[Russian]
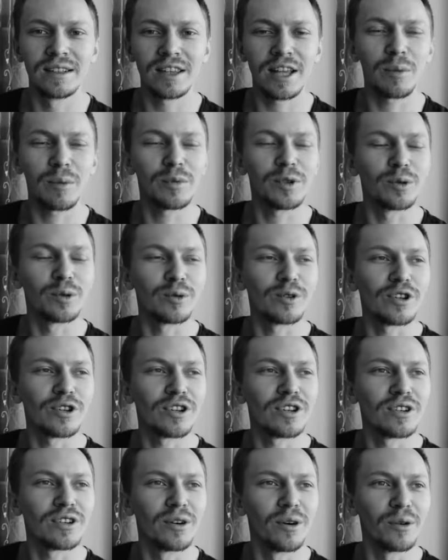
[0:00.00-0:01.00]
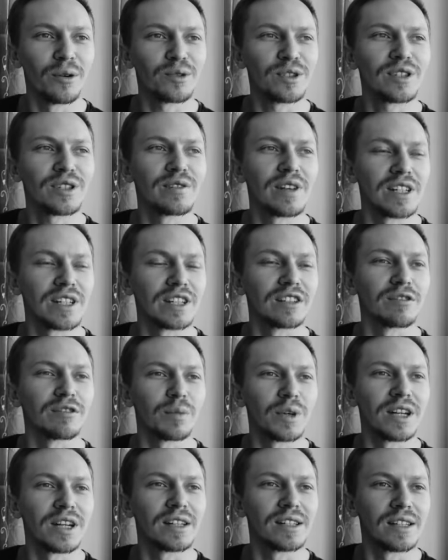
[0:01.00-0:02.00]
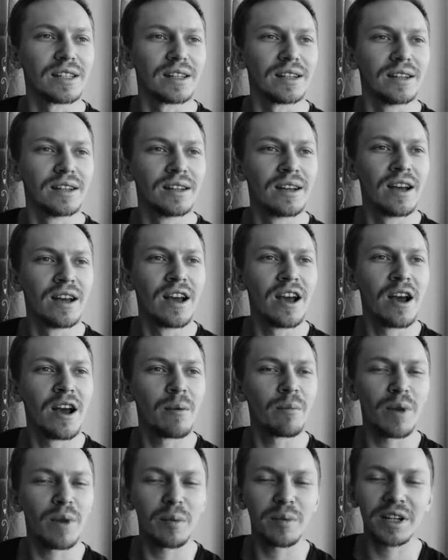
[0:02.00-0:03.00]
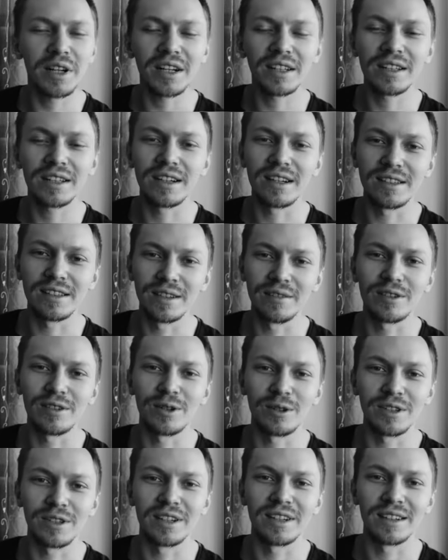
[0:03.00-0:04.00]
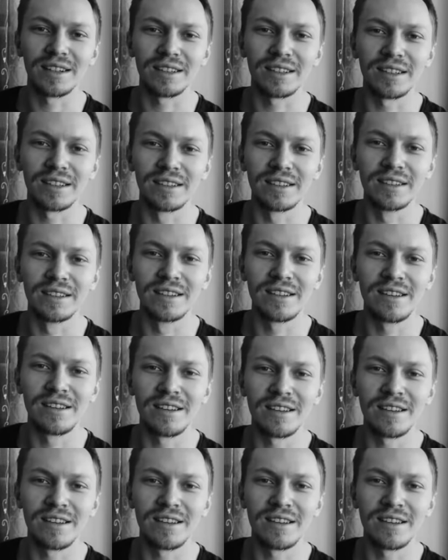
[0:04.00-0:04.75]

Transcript: Там луч, он светит впереди а благодари за все за это.